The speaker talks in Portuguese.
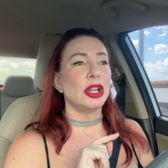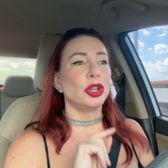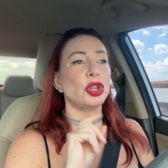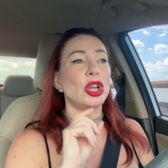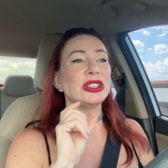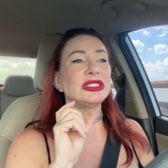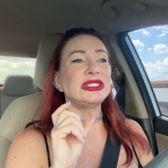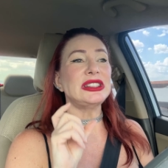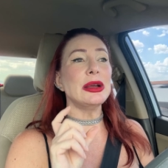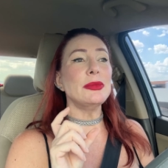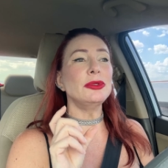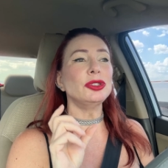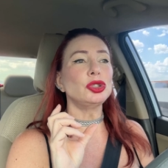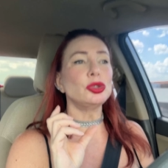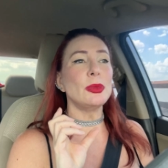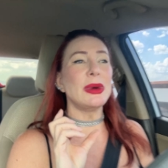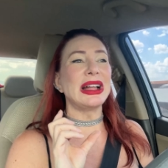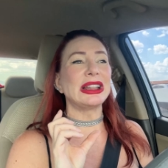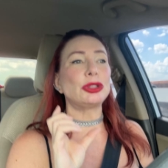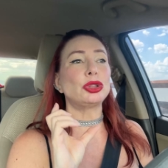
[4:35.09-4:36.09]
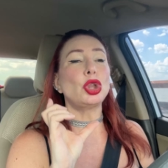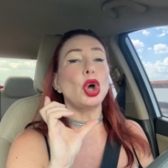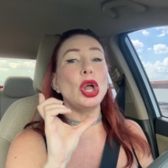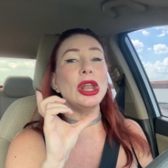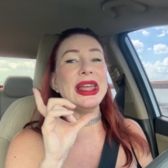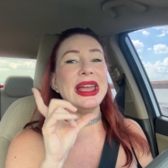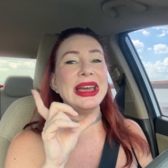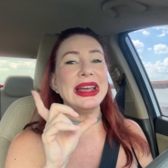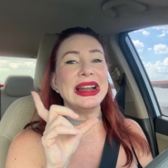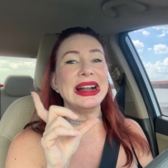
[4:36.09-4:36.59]
nós temos uma
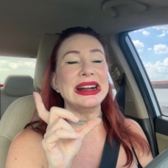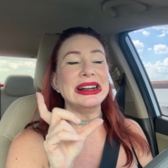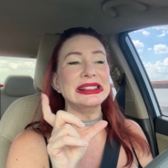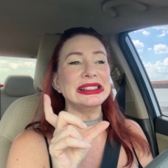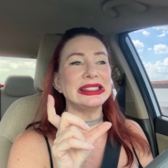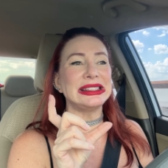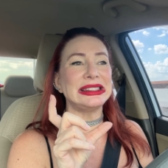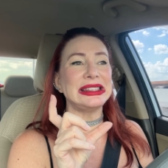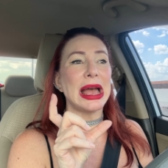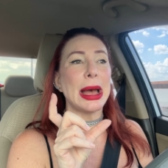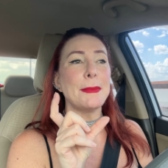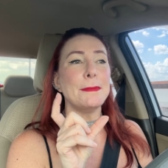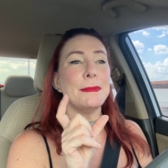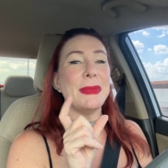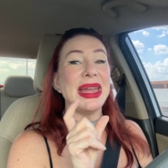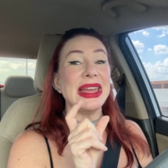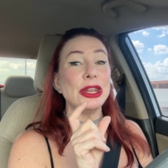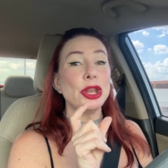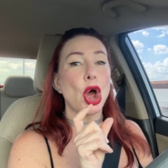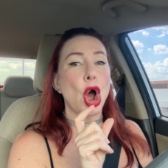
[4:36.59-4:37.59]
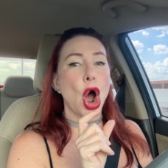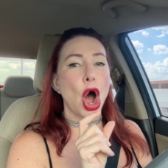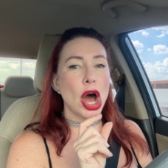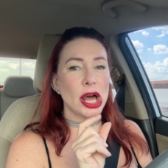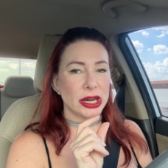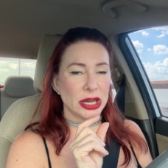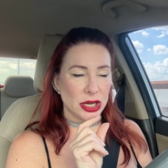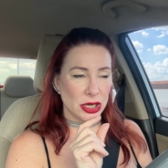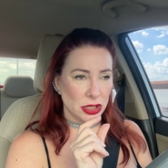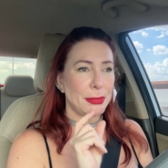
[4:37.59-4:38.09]
tolerância
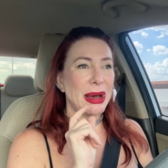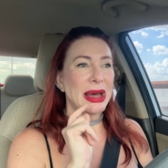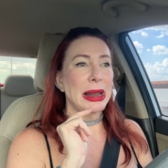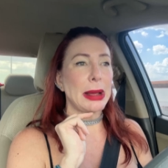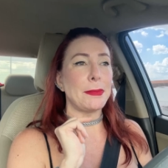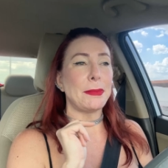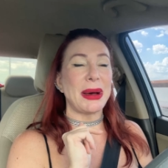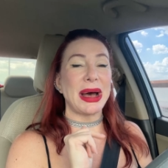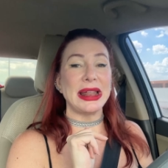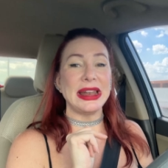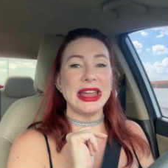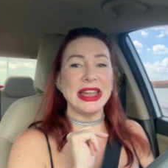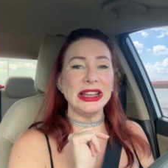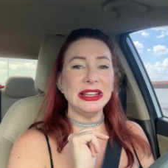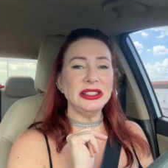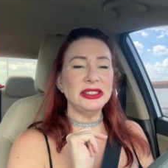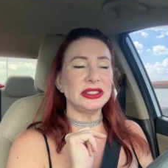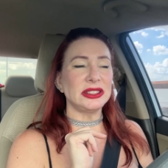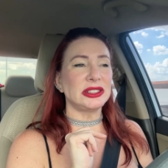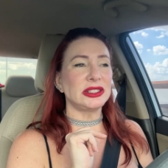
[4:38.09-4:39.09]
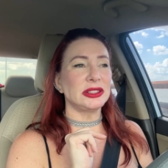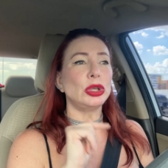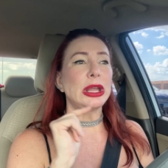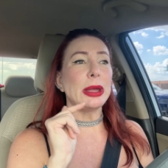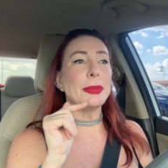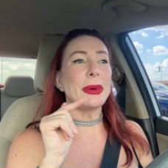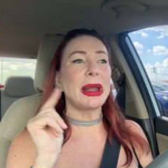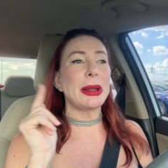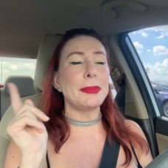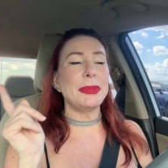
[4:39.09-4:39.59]
menor para parentes do
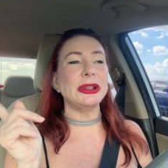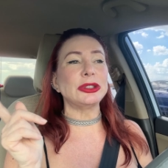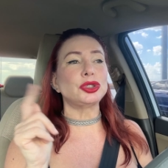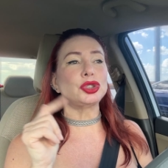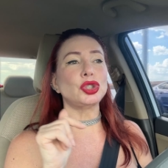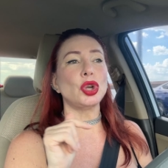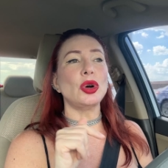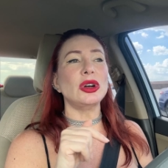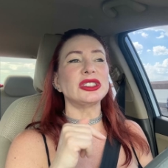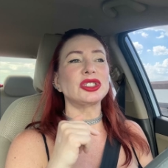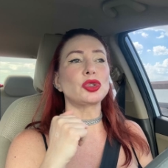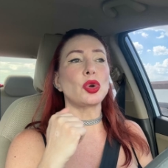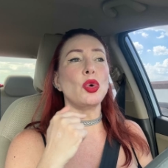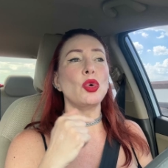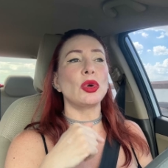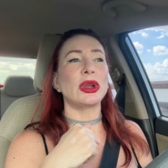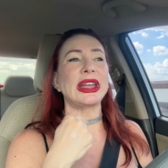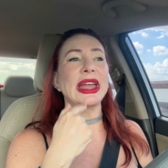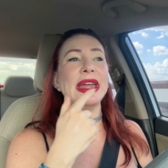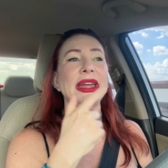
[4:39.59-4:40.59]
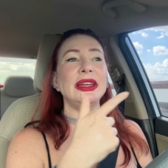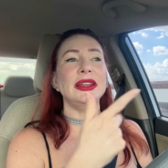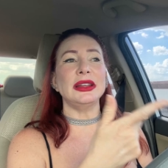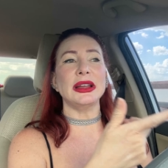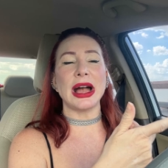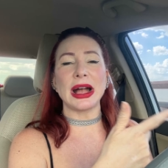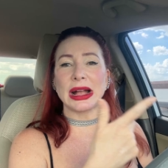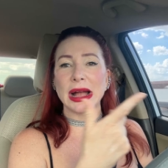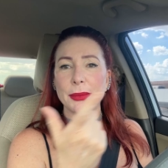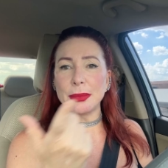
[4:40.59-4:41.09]
que para pessoas com quem
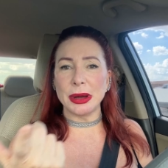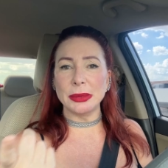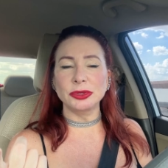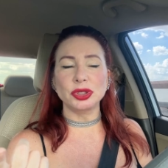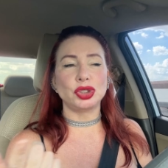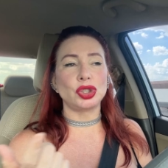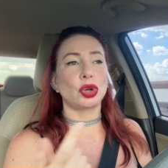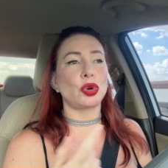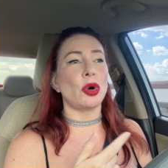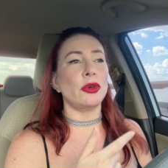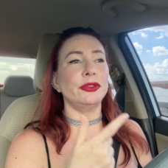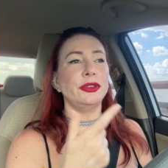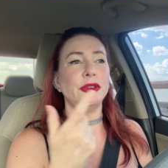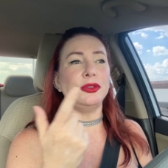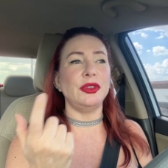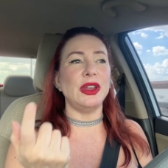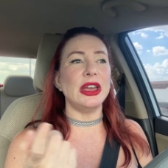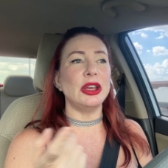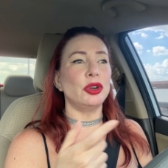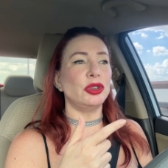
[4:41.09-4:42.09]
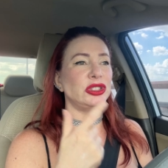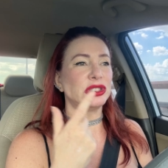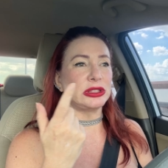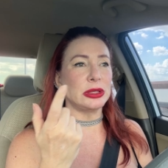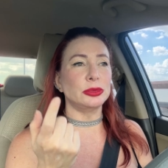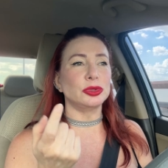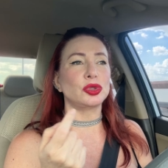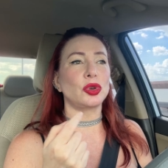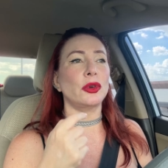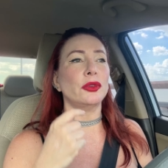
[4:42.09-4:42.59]
acabamos de conviver ou
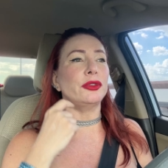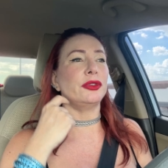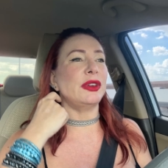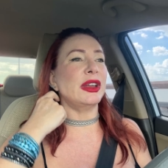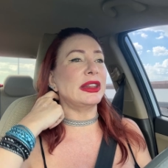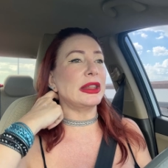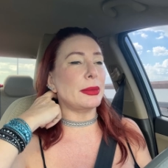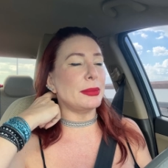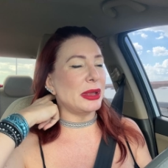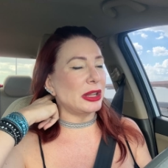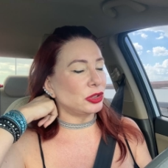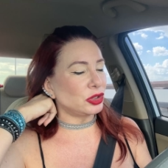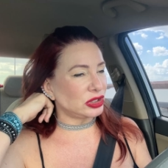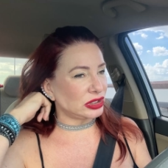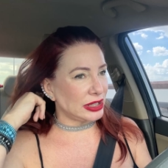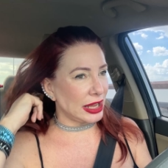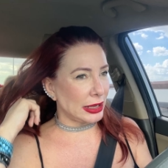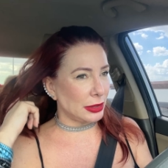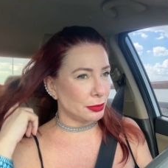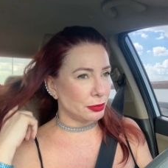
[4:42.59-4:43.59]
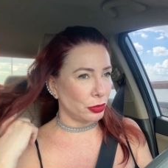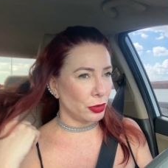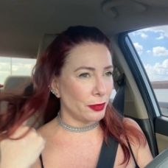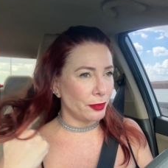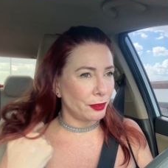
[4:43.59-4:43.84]
estamos convivendo há menos tempo.